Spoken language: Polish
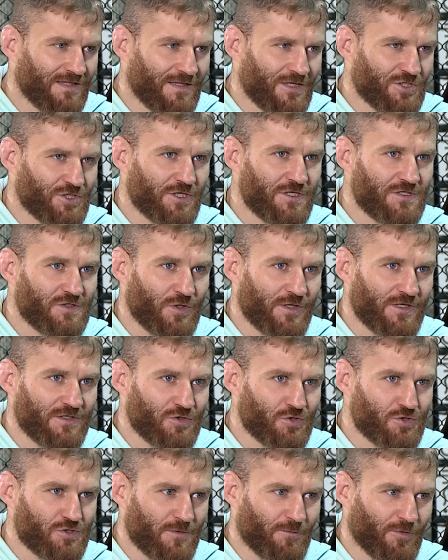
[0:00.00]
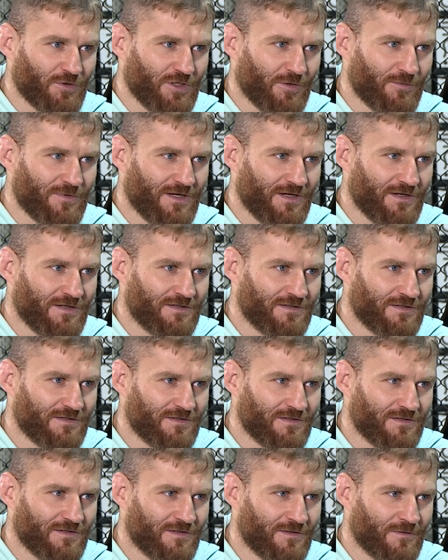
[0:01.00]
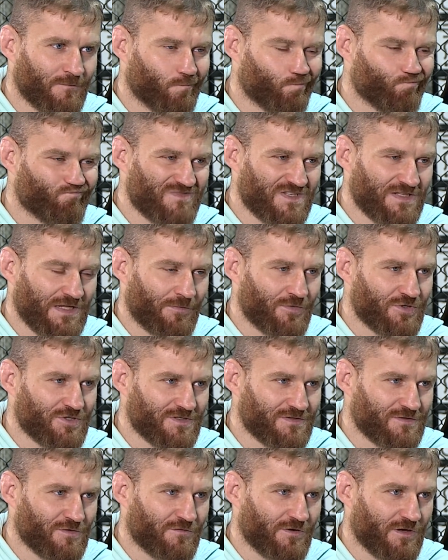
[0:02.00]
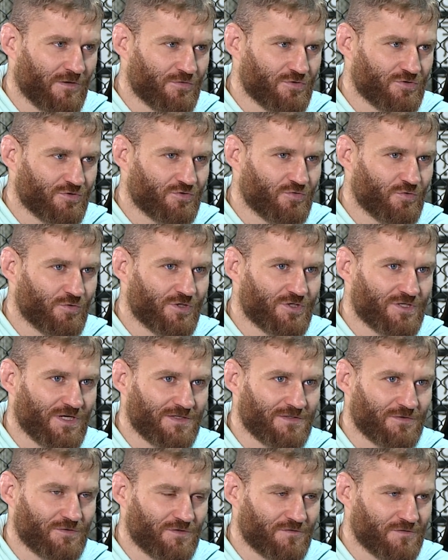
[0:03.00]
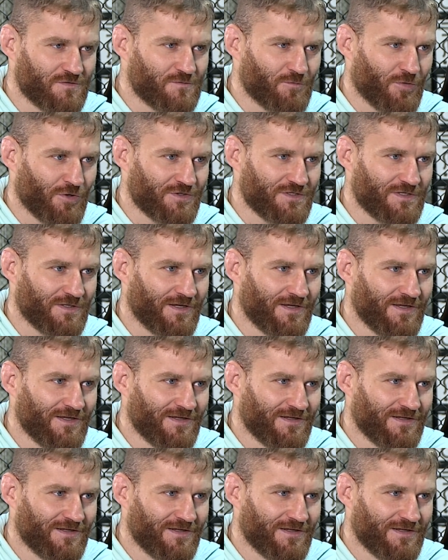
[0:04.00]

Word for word: ta nasza historia jest troszeczkę podobna. E, znamy się z Gloverem już dość długi czas, on jest w tym sporcie